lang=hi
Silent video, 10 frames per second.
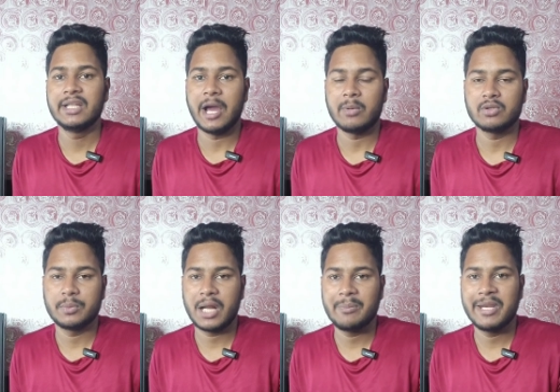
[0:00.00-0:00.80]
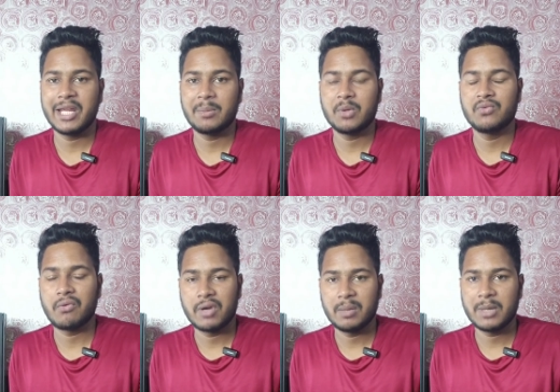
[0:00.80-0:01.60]
यहाँ पर जो प्राइमरी कैमरा
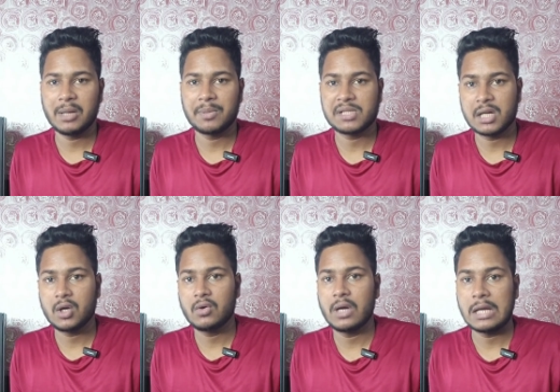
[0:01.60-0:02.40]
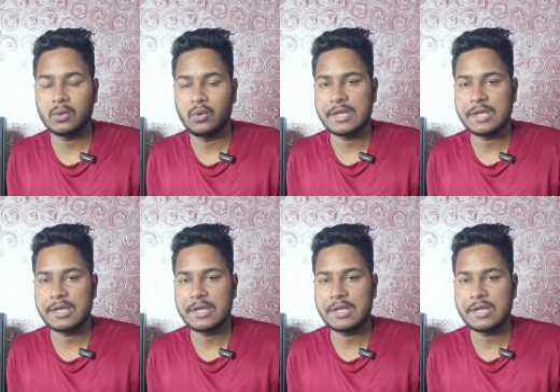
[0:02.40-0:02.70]
फिफ्टीन मेगापिक्सल का होगा एंड